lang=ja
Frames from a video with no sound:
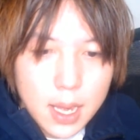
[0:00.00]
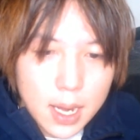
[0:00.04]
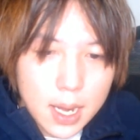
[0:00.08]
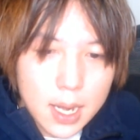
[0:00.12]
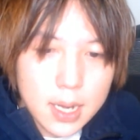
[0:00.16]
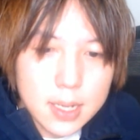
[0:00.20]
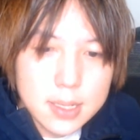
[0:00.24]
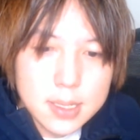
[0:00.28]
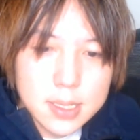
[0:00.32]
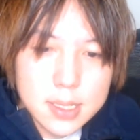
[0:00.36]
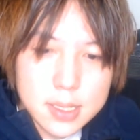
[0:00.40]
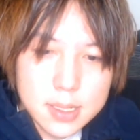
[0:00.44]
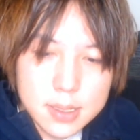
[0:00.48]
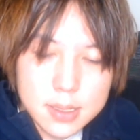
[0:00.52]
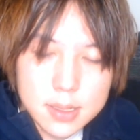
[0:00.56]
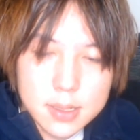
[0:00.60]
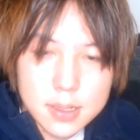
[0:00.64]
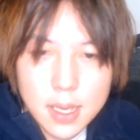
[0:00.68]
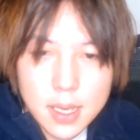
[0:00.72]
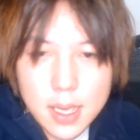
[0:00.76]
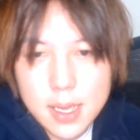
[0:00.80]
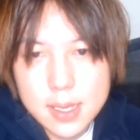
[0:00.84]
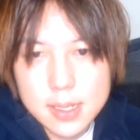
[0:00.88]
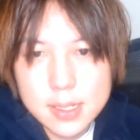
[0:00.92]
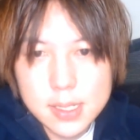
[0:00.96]
か
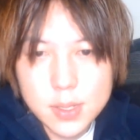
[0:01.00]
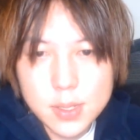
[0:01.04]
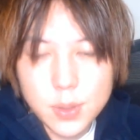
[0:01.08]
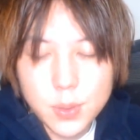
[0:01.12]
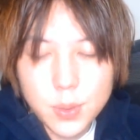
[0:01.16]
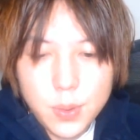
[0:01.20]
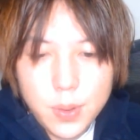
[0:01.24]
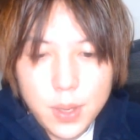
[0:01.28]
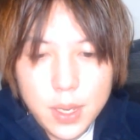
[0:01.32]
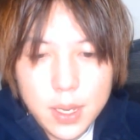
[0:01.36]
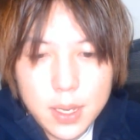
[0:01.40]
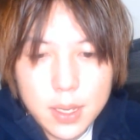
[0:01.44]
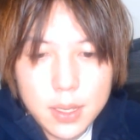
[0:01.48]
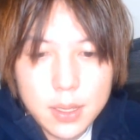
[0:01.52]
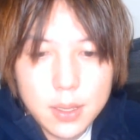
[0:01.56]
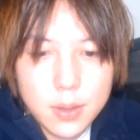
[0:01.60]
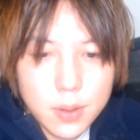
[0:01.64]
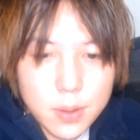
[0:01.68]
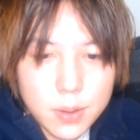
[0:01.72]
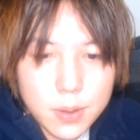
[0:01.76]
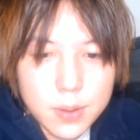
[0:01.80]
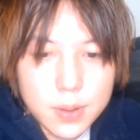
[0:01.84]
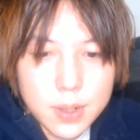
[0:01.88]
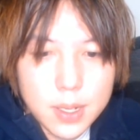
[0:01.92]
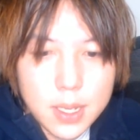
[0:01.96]
つ、えその辺
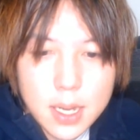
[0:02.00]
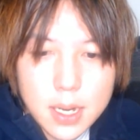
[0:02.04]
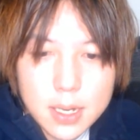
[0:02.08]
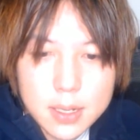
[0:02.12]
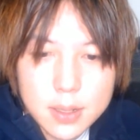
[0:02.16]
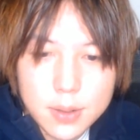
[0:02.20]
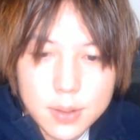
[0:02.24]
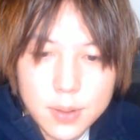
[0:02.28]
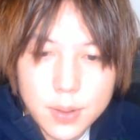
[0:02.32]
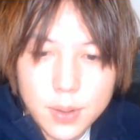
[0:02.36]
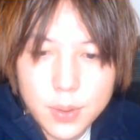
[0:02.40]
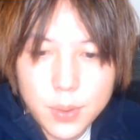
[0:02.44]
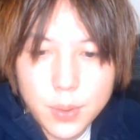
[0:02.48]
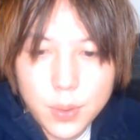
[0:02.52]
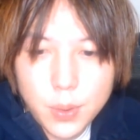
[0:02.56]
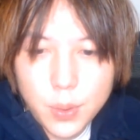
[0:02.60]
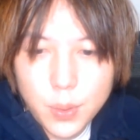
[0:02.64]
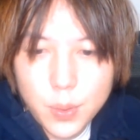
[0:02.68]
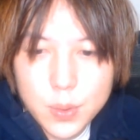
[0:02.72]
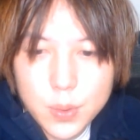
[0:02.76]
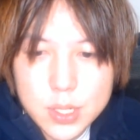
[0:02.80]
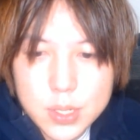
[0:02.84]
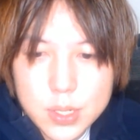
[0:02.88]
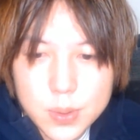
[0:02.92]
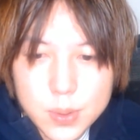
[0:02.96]
の理学療
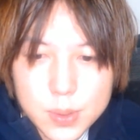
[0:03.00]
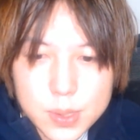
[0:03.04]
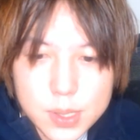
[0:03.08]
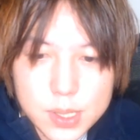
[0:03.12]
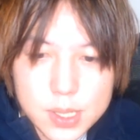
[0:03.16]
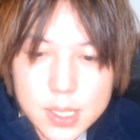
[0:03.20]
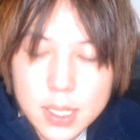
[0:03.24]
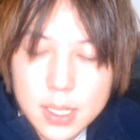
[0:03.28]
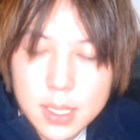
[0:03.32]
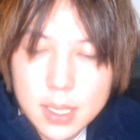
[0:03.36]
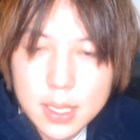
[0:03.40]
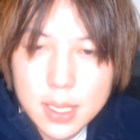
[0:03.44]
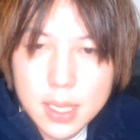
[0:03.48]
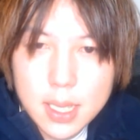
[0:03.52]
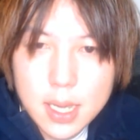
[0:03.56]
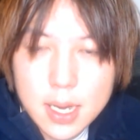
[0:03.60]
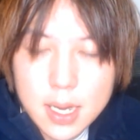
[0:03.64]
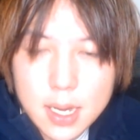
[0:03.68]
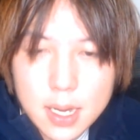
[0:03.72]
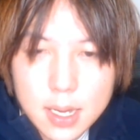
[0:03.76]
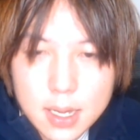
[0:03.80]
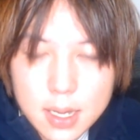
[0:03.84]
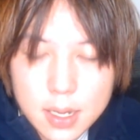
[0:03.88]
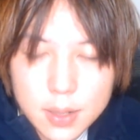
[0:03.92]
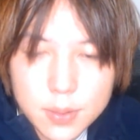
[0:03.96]
法士の
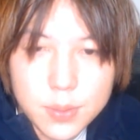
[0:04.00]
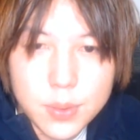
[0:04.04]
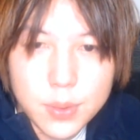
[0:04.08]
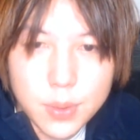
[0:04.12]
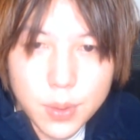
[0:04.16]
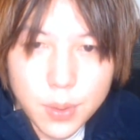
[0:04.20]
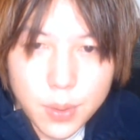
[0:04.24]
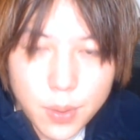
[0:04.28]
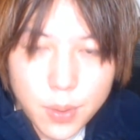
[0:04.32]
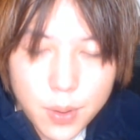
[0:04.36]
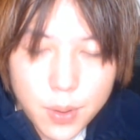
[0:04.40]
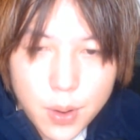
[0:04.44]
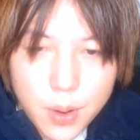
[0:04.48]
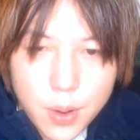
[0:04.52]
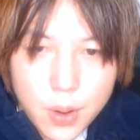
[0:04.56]
ツイッターアカウント、